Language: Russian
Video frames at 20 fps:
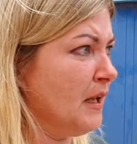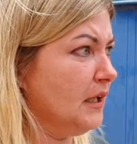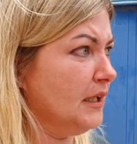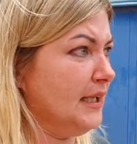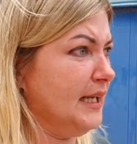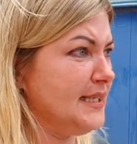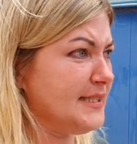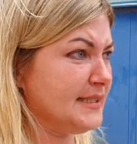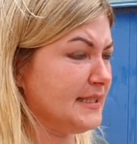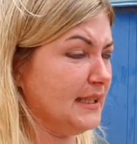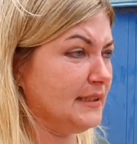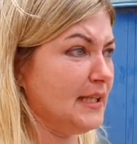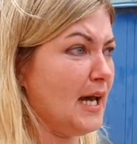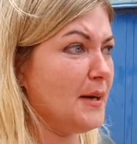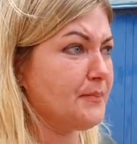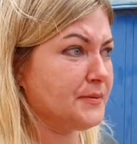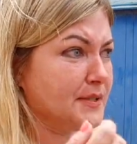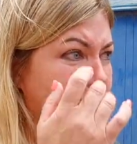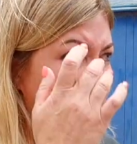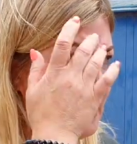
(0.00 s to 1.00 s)
Есть
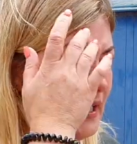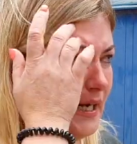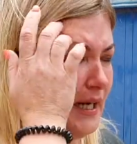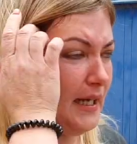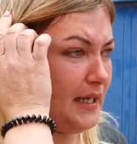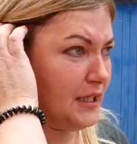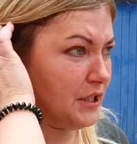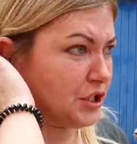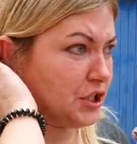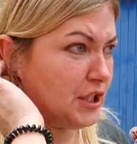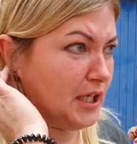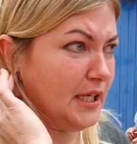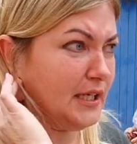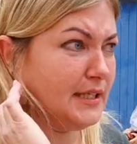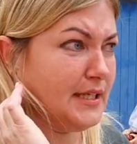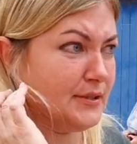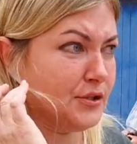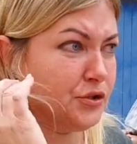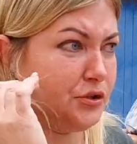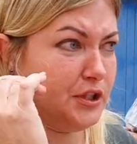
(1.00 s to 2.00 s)
анапское
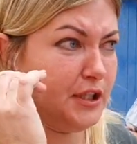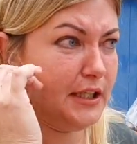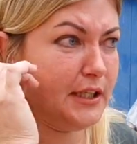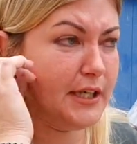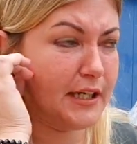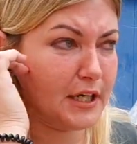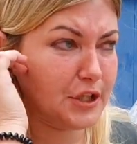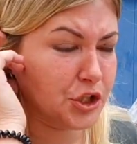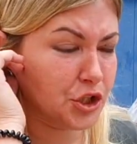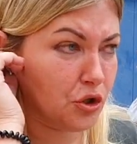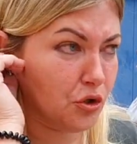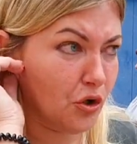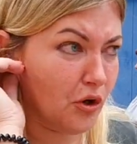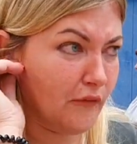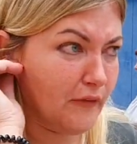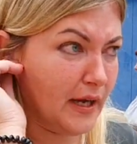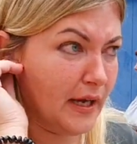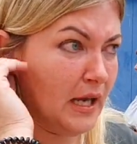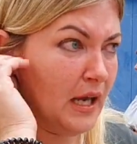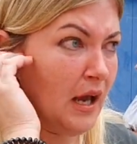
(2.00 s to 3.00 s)
решение судьи
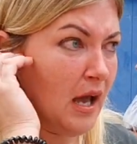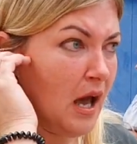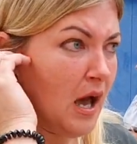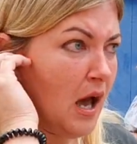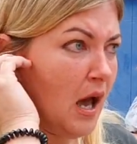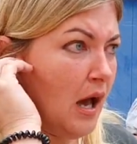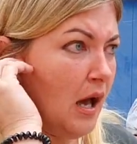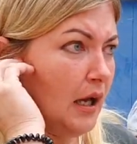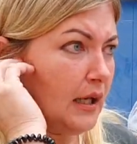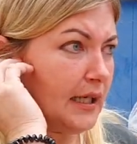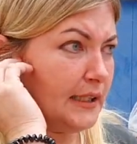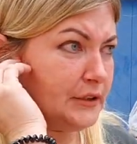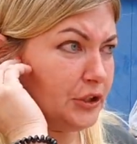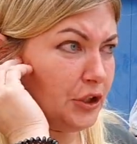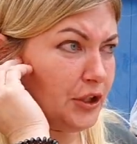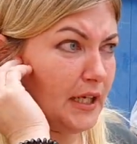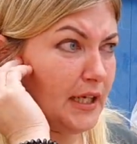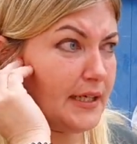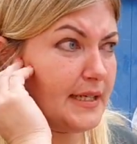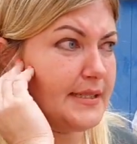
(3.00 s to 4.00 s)
Горшковой,
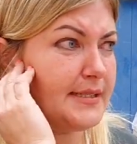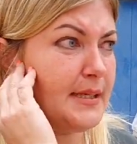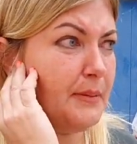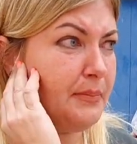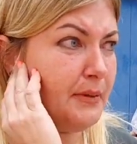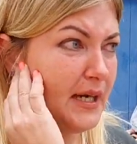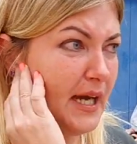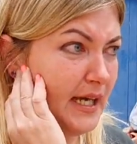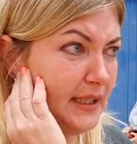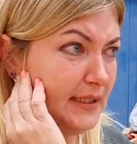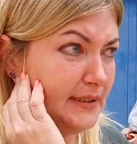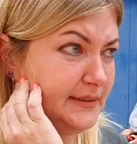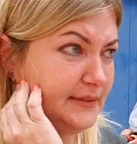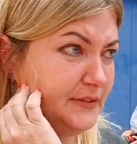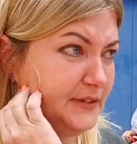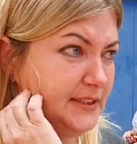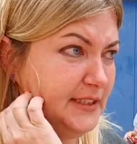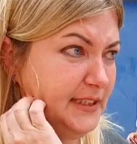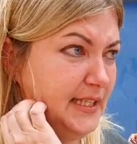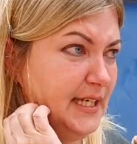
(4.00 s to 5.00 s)
которая разобралась
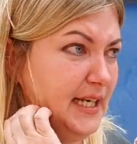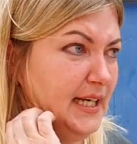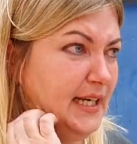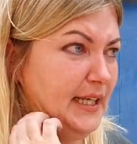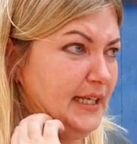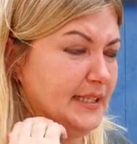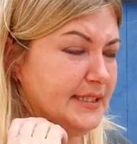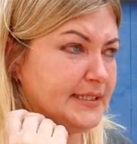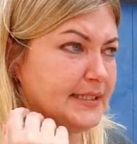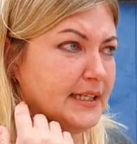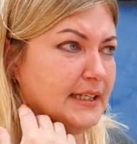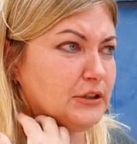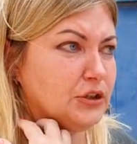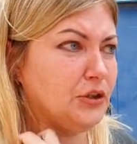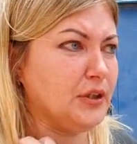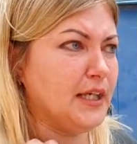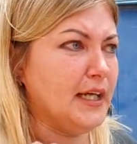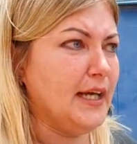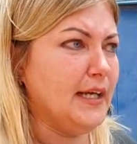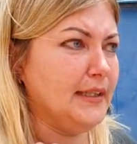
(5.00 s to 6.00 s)
в деле, из
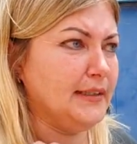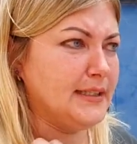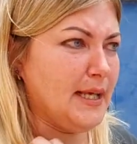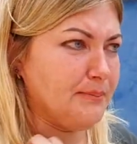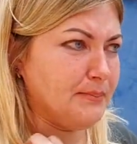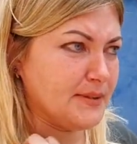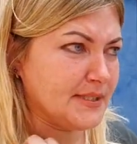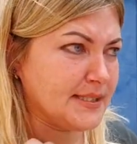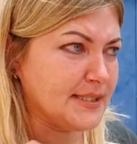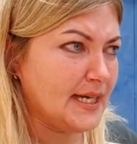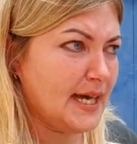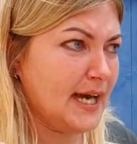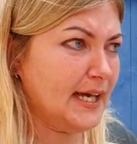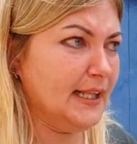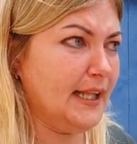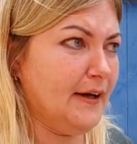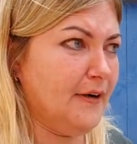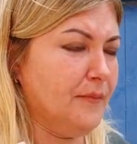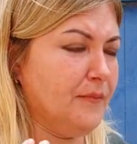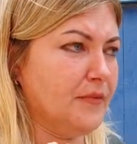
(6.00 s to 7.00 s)
которой
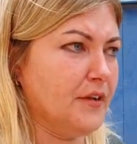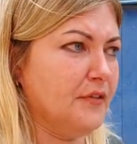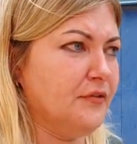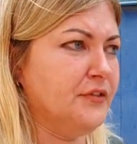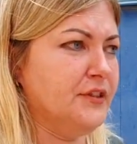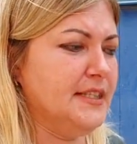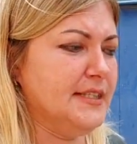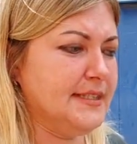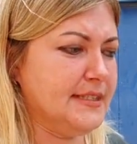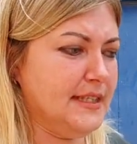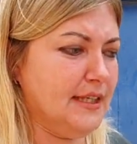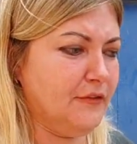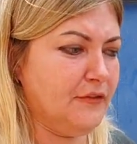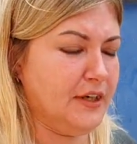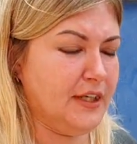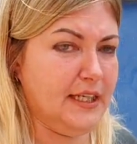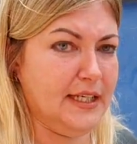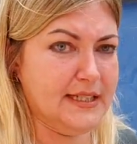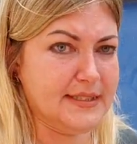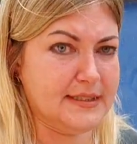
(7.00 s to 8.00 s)
написала внести в
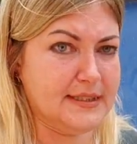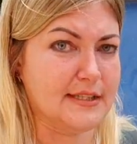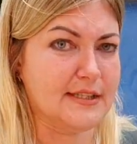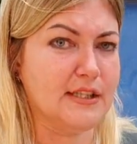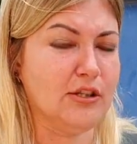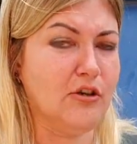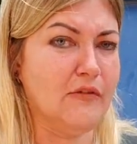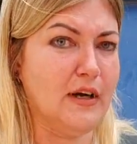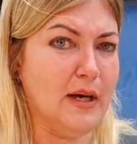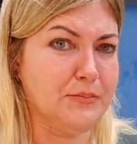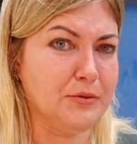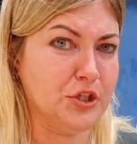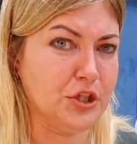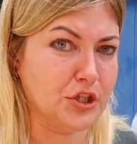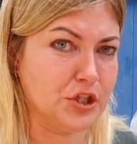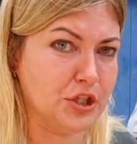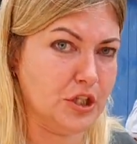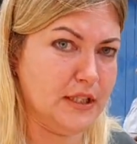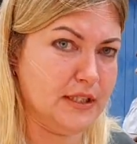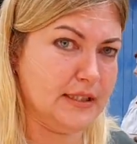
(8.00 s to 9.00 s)
реестр слово
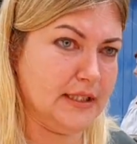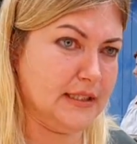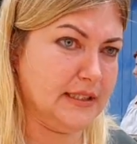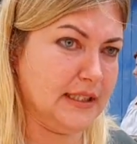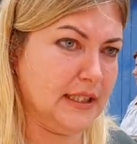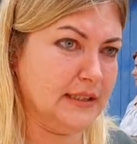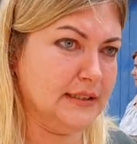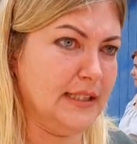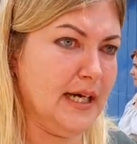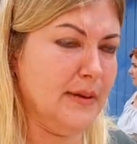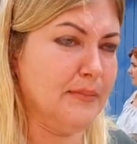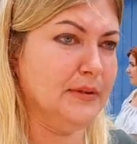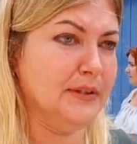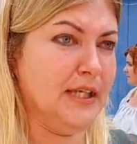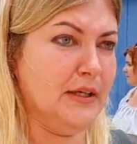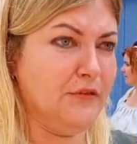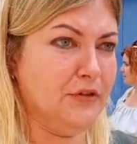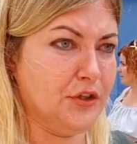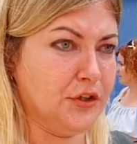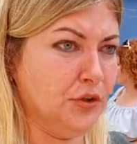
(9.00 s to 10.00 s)
«общежитие», тогда бы
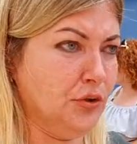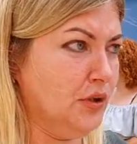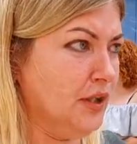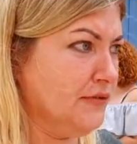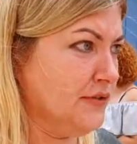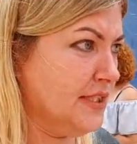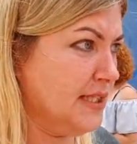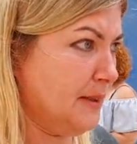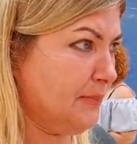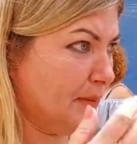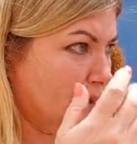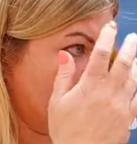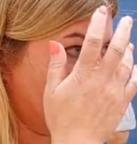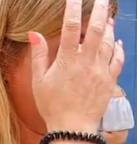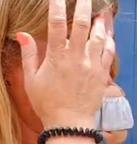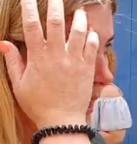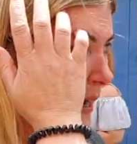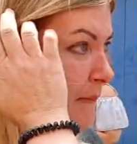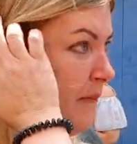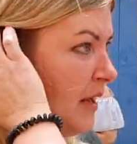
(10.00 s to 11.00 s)
нам вернули все
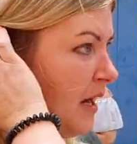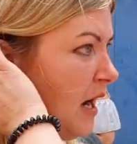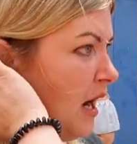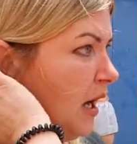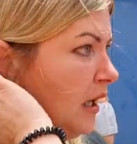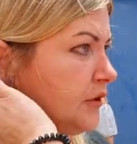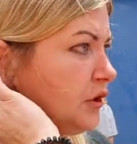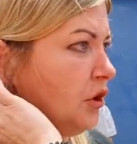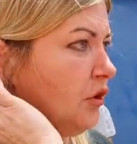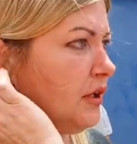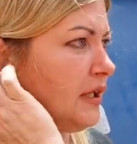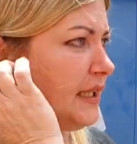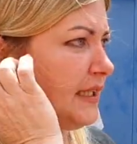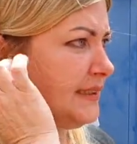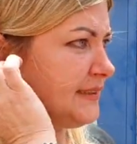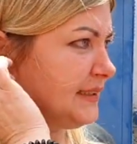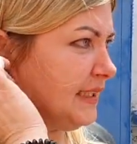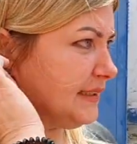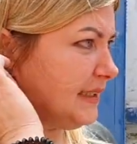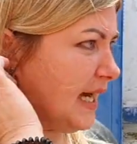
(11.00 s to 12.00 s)
права но
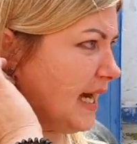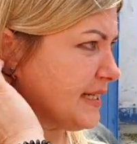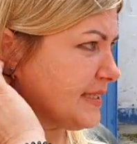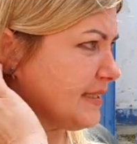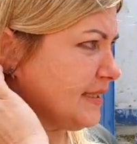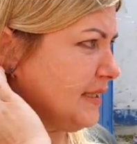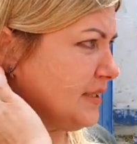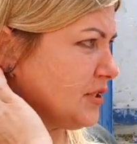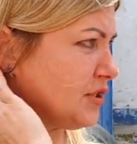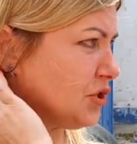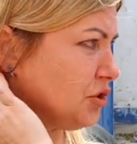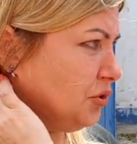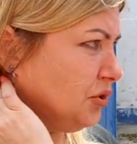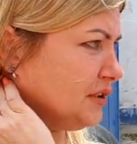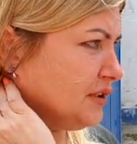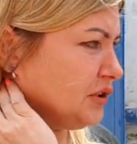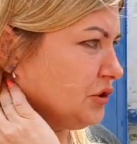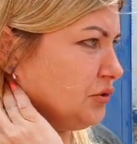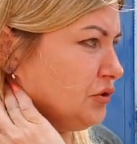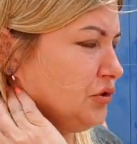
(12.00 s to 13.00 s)
Краснодарский
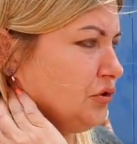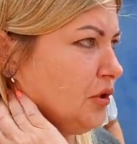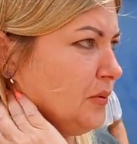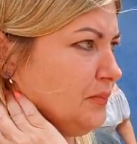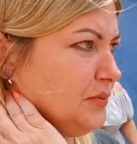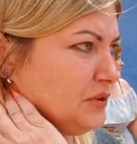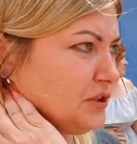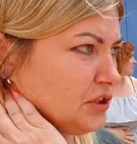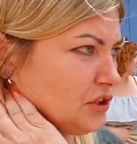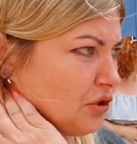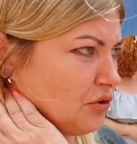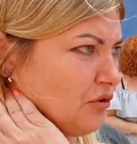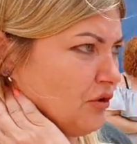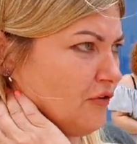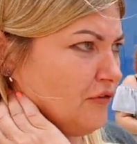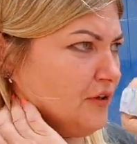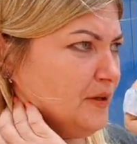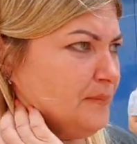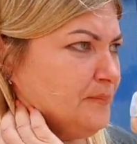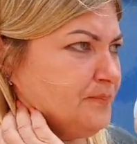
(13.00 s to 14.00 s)
суд с судьей
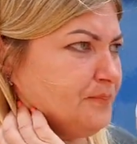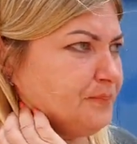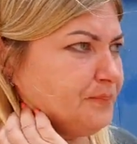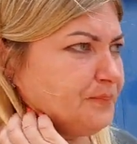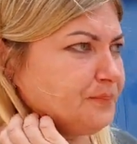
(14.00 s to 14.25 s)
Быстровым